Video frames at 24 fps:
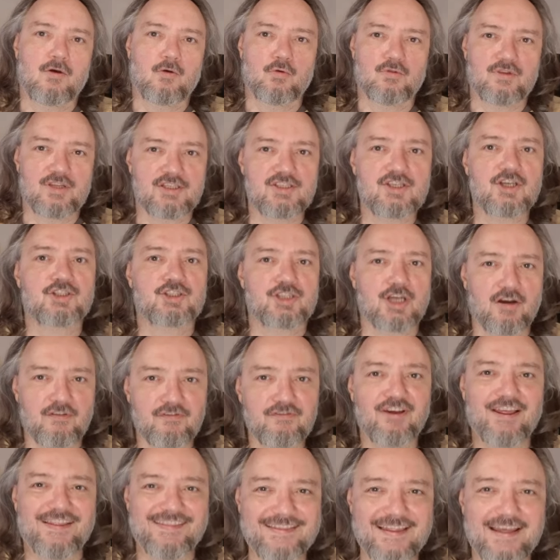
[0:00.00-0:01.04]
Und das
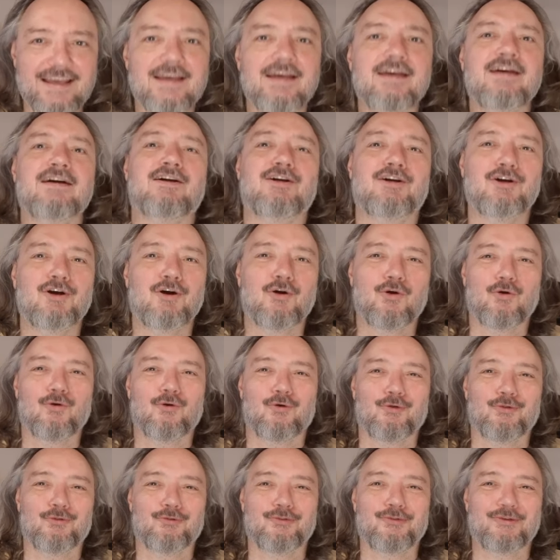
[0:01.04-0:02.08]
Erschaffende
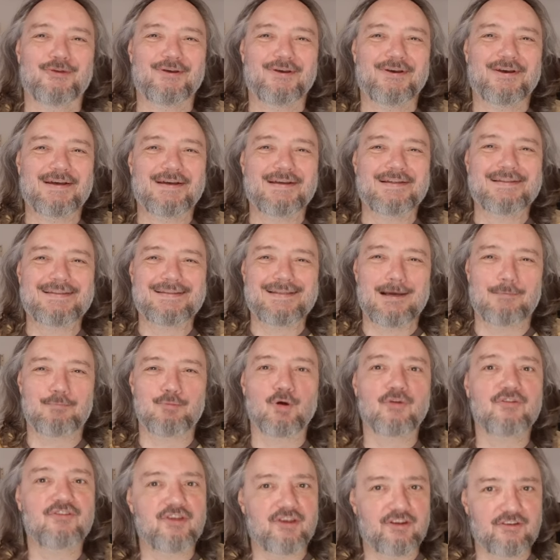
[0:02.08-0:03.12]
und der
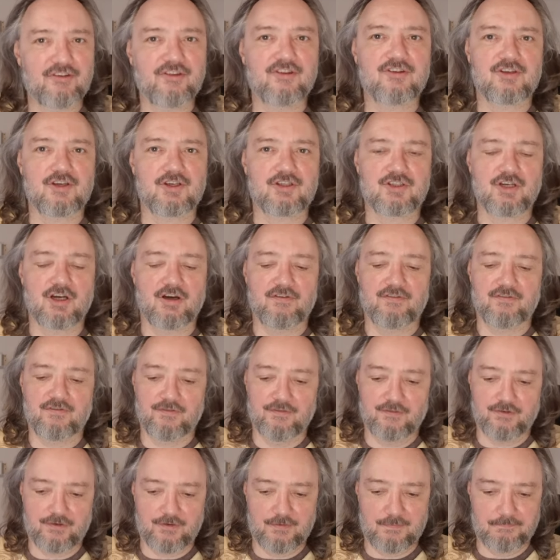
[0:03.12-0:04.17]
Prozess des
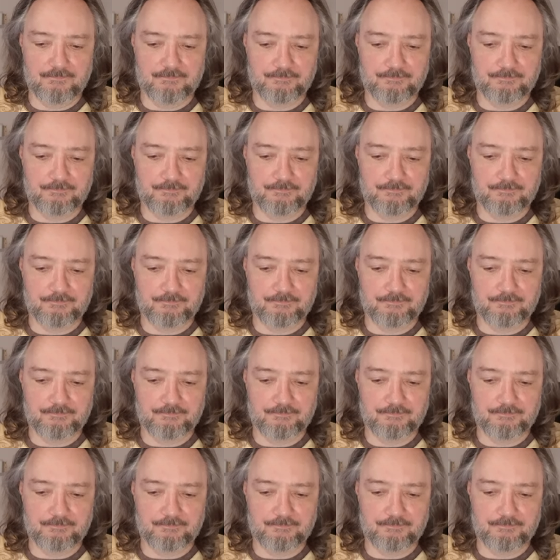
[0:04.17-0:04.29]
Erschaffens.